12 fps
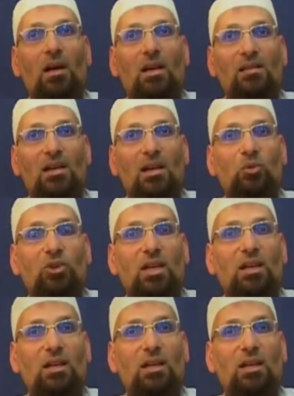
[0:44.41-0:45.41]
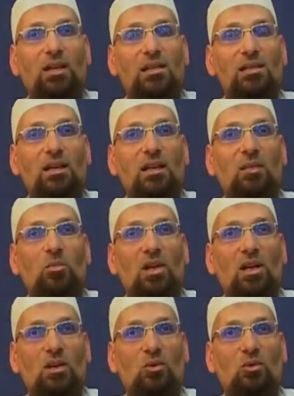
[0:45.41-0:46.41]
أعزائي المشاهدين السلام
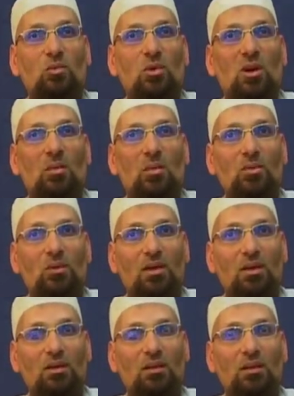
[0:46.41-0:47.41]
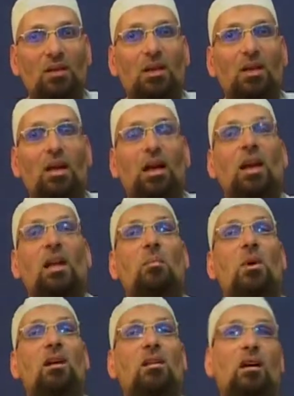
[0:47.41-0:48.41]
عليكم ورحمة الله أهلا
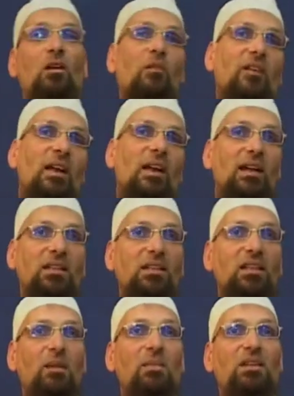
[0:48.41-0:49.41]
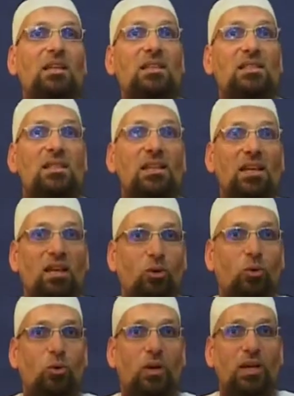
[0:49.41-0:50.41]
بحضراتكم في حلقة جديدة من تنزيه
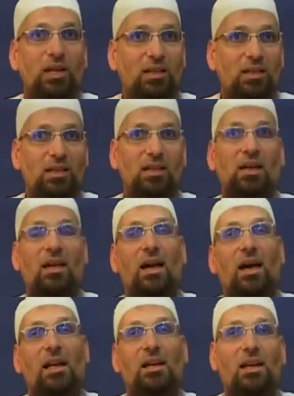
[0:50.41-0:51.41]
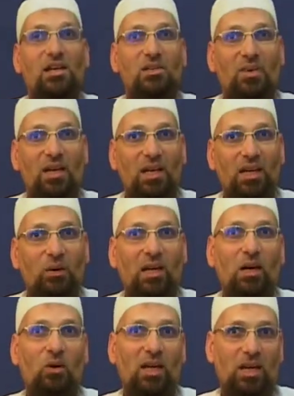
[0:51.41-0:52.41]
القرآن عن الأشباح
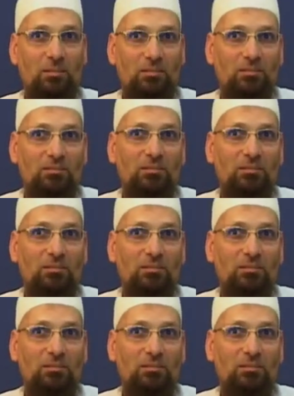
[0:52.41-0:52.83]
والأوهام